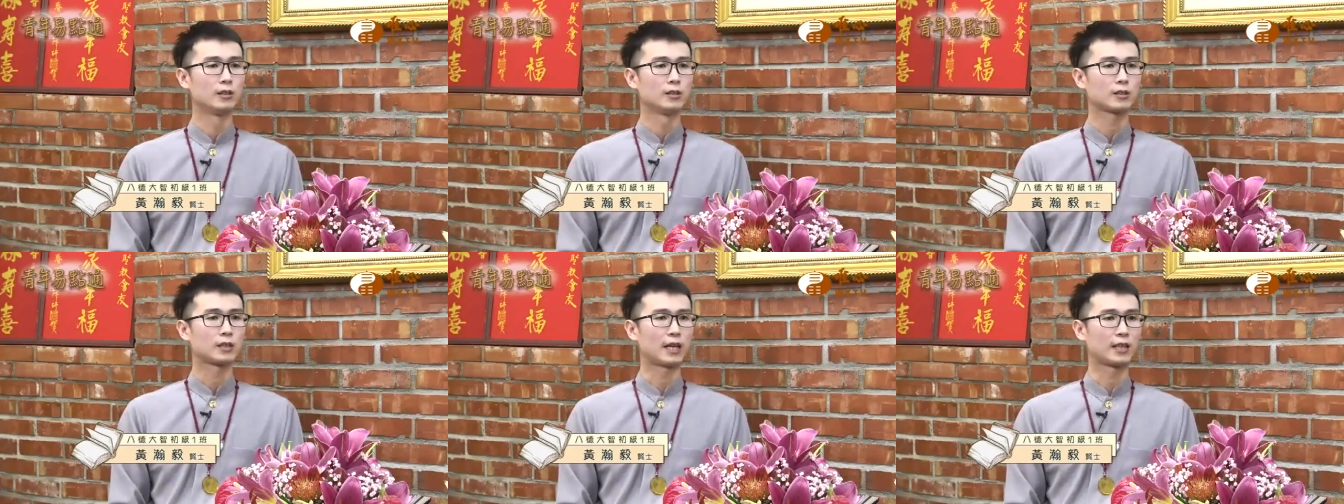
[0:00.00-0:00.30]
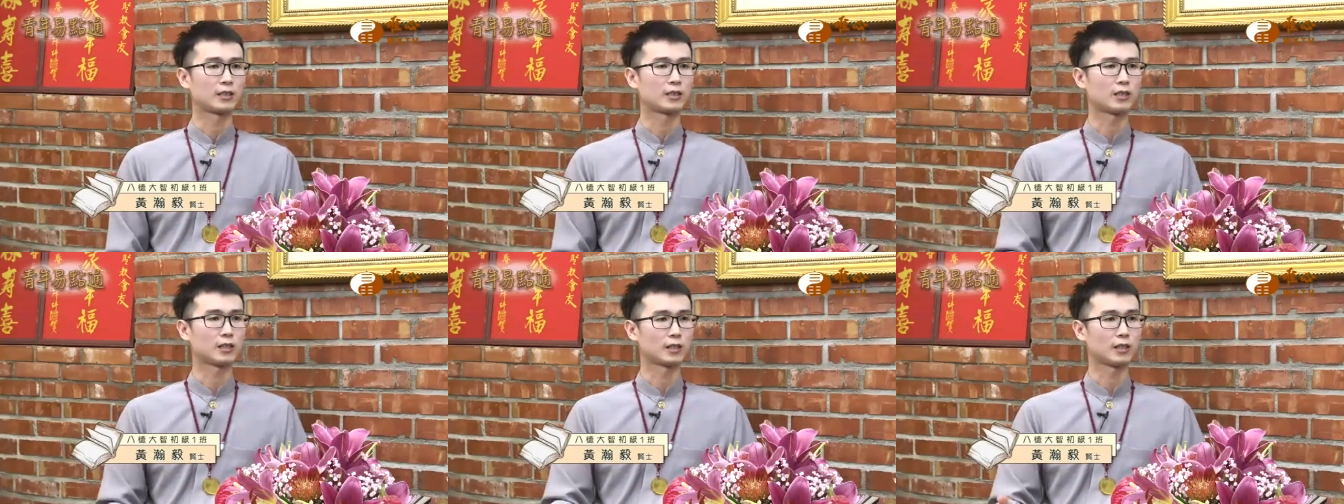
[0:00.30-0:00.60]

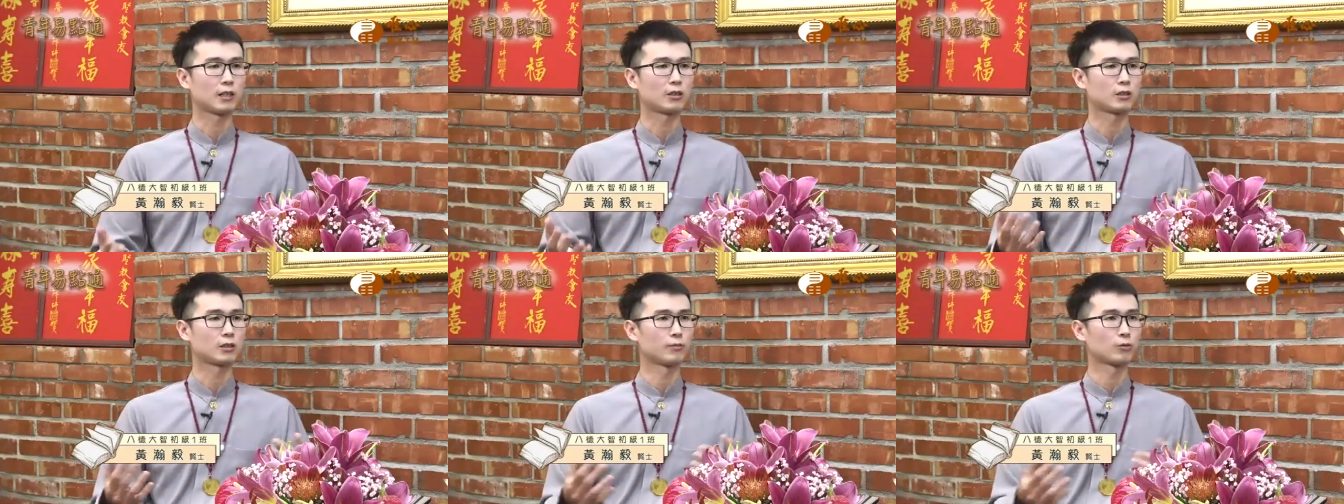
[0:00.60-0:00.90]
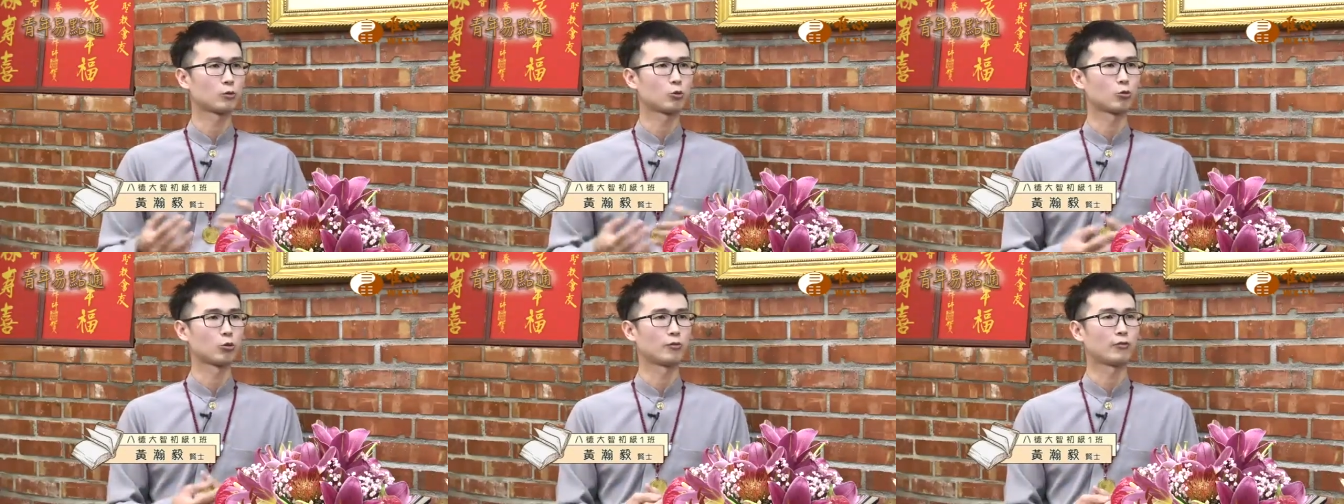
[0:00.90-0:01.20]
才接到这
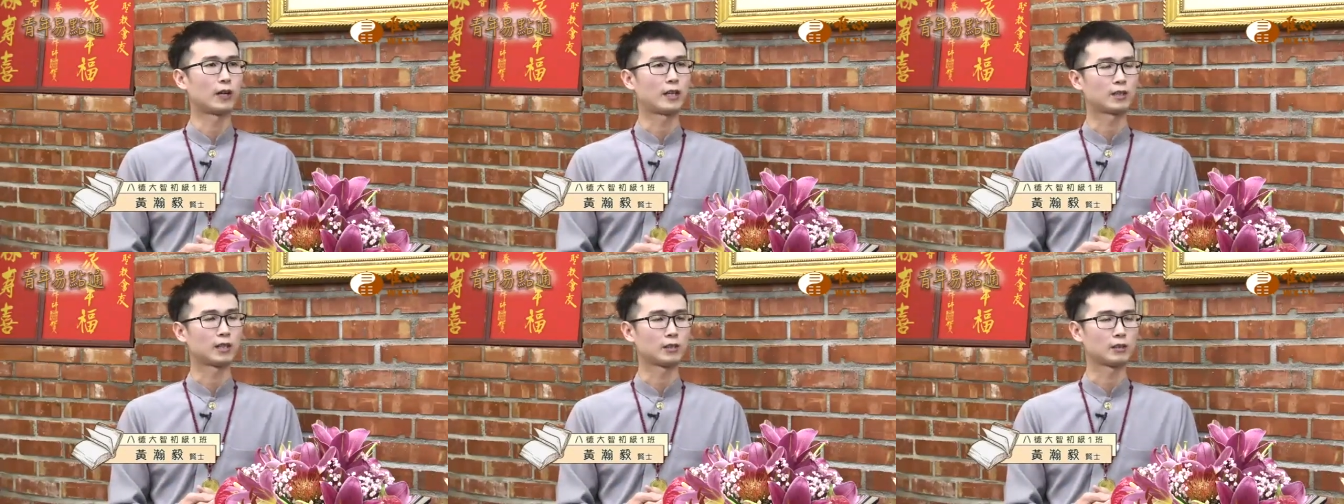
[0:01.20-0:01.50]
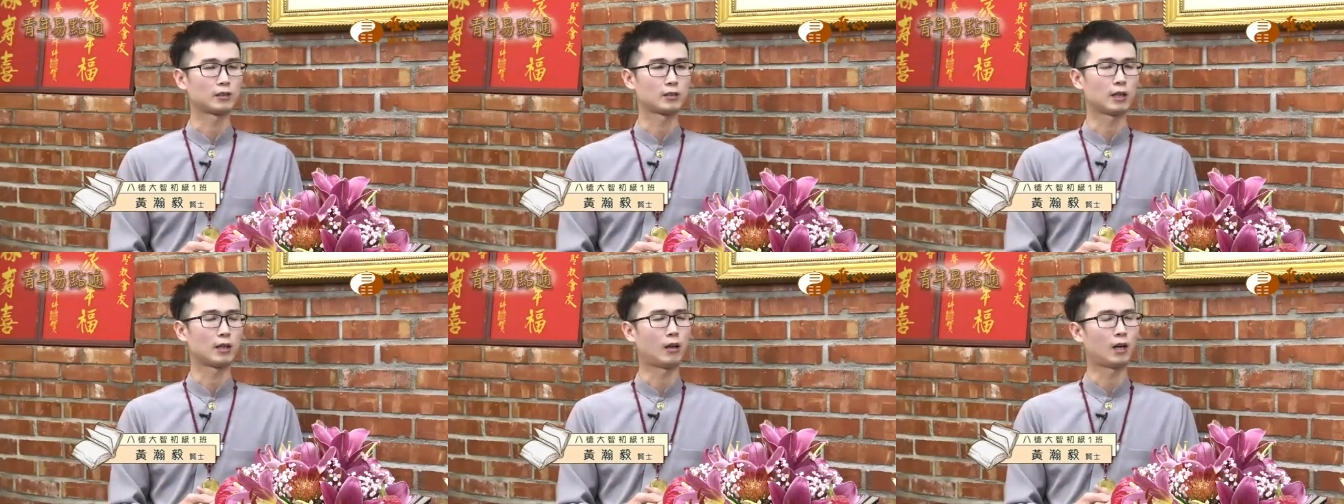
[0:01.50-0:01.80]
么多法，才
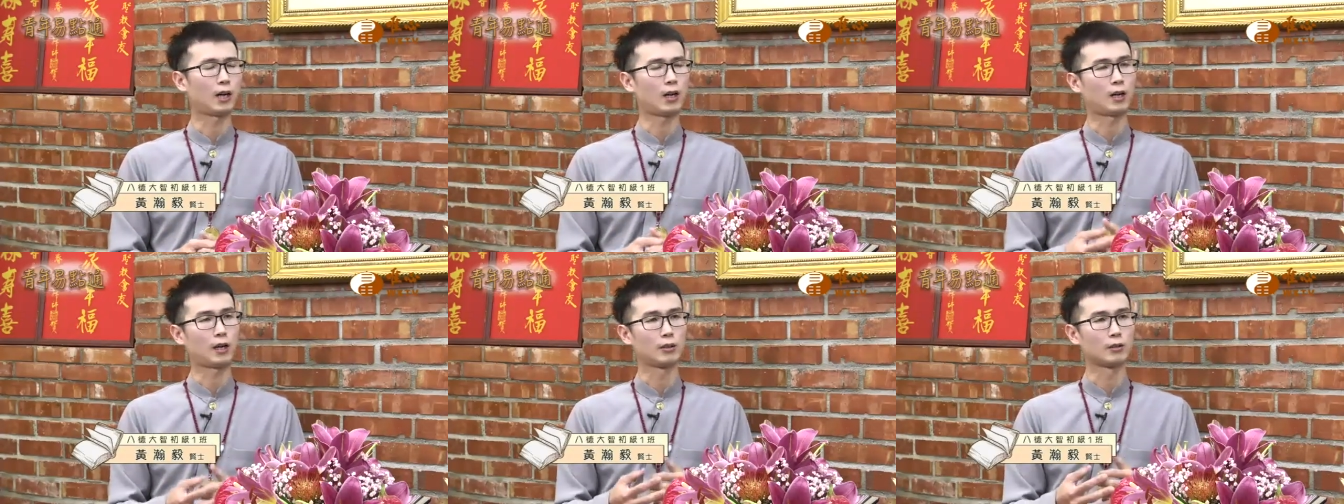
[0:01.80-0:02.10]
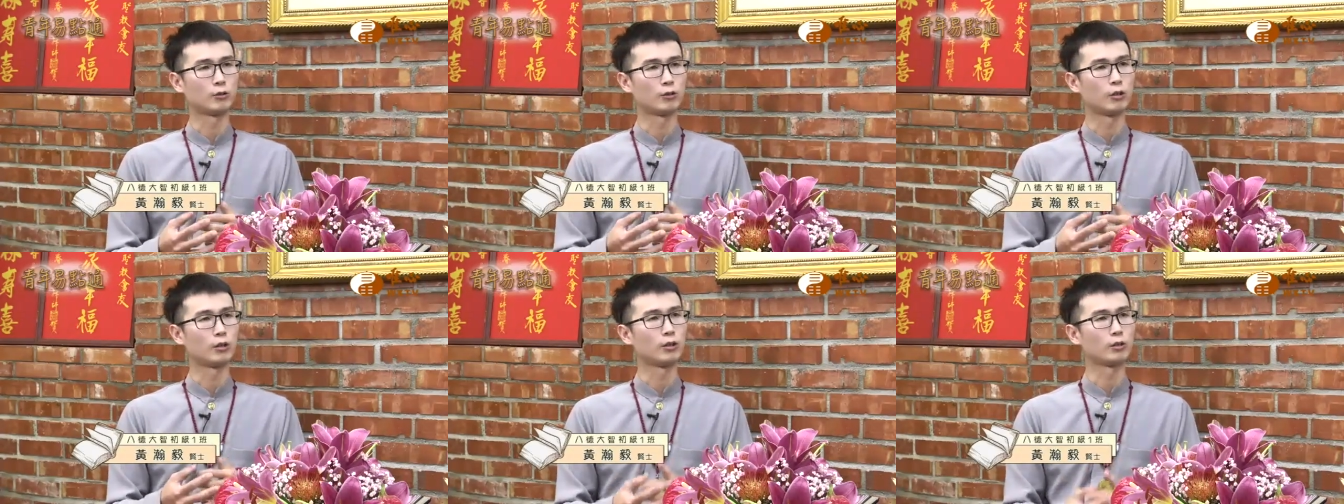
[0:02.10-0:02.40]
知道啊，
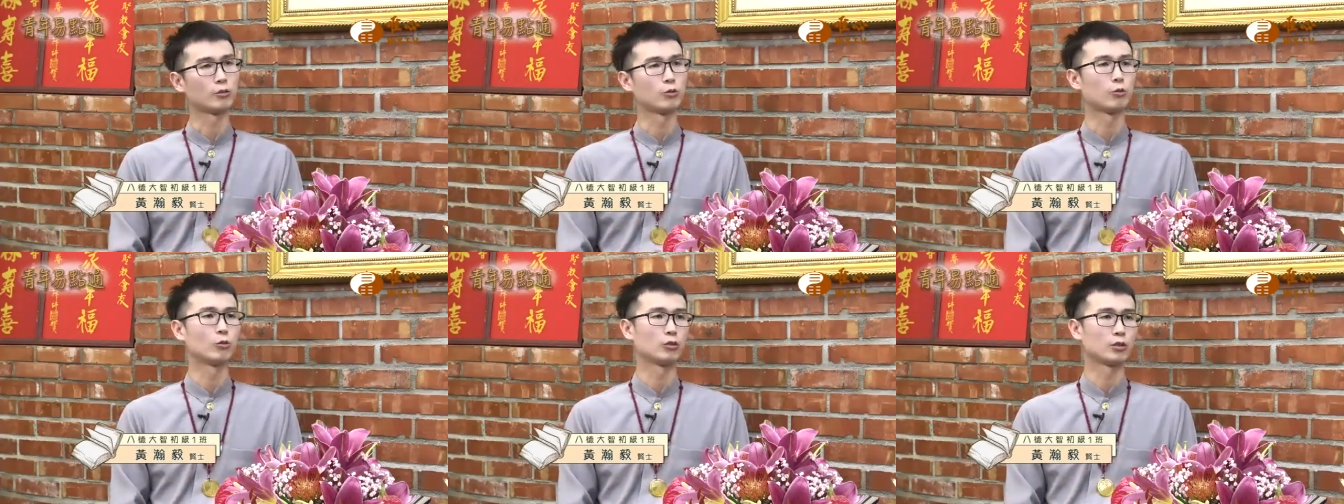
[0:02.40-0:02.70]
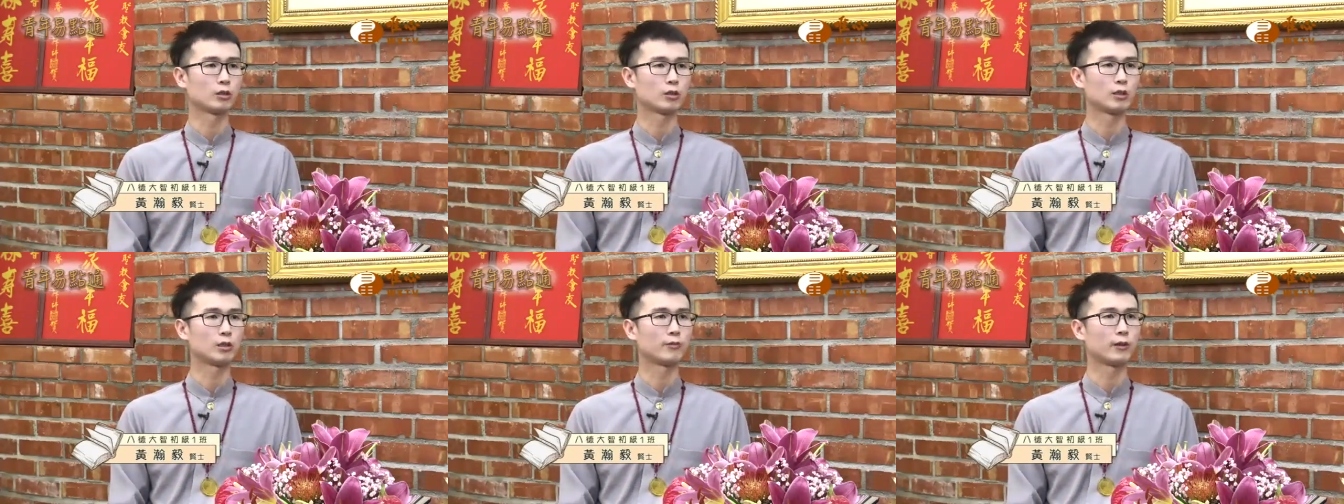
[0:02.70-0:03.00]
有很多
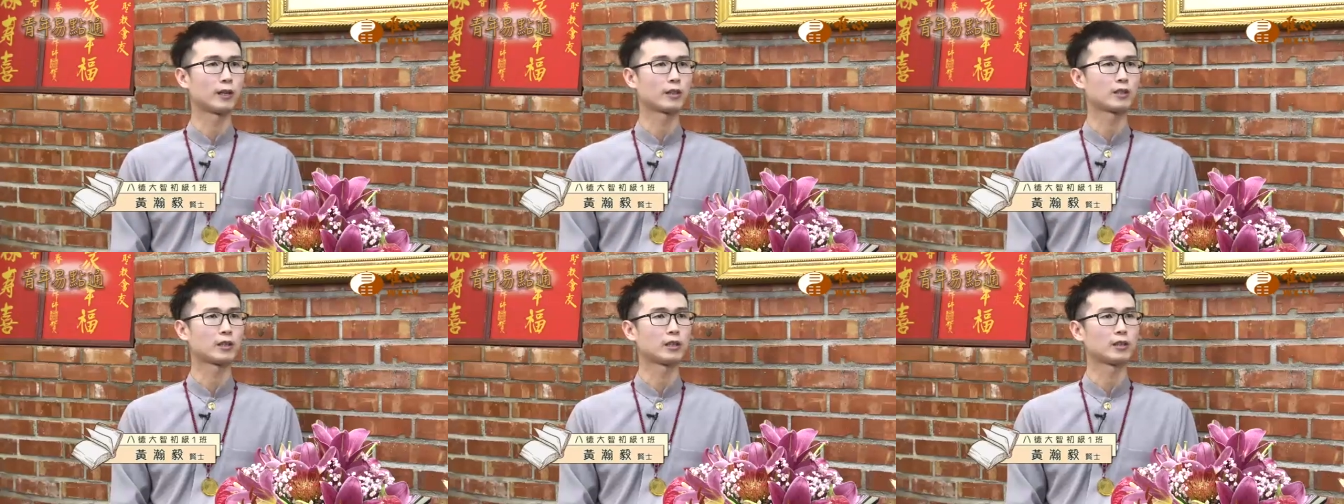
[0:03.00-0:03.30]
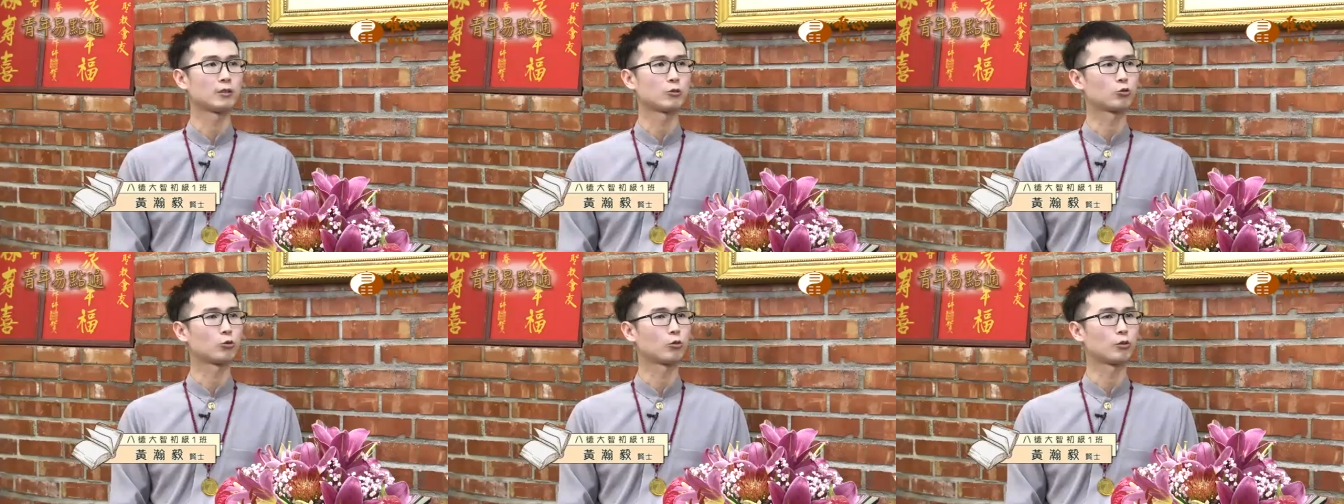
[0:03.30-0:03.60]
地方可
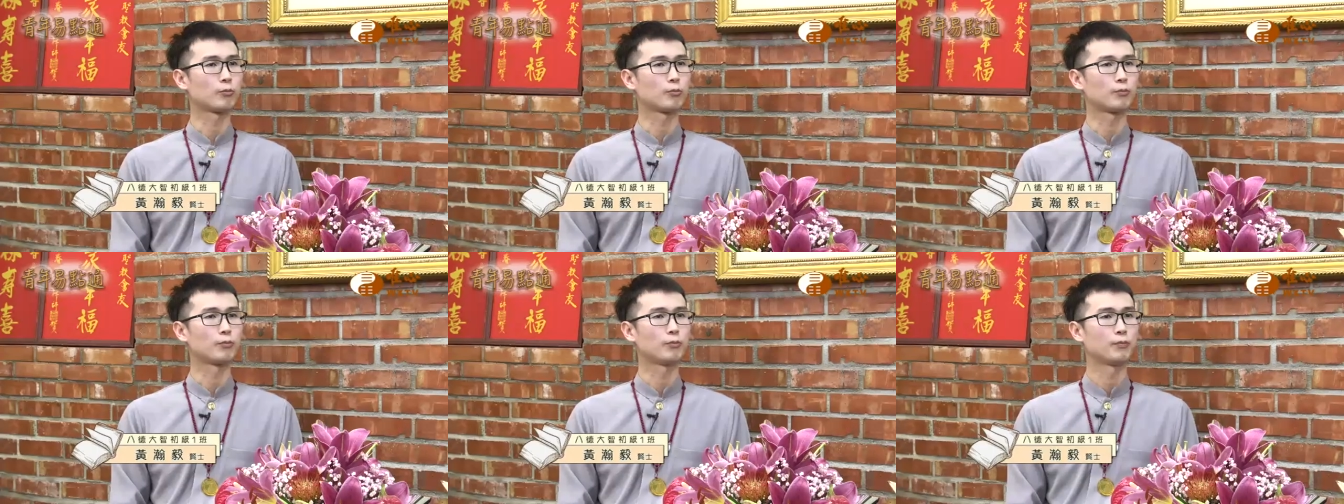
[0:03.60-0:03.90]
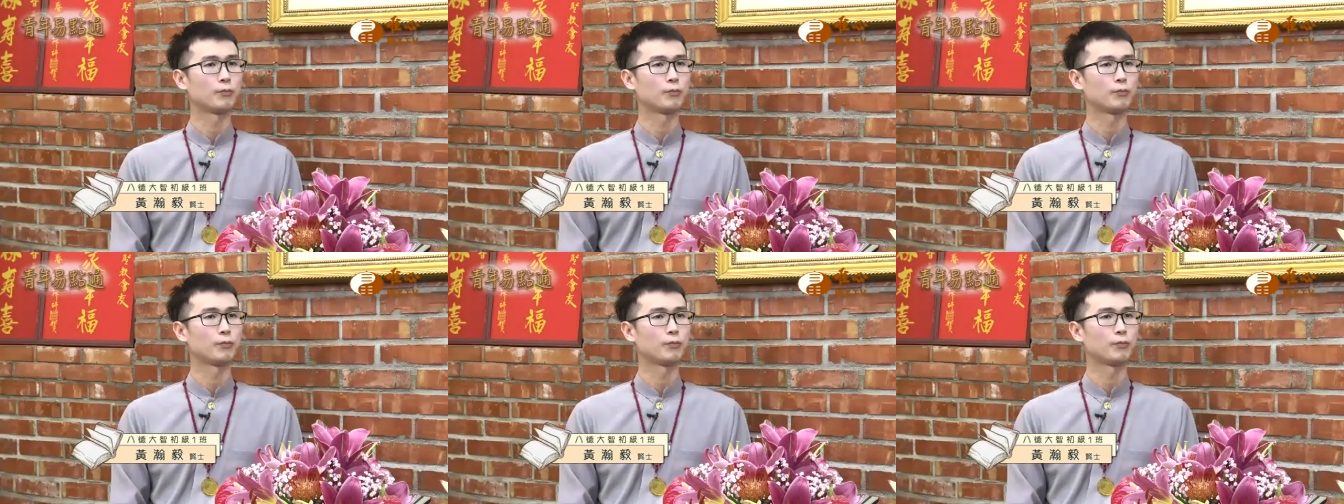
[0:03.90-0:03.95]
以做，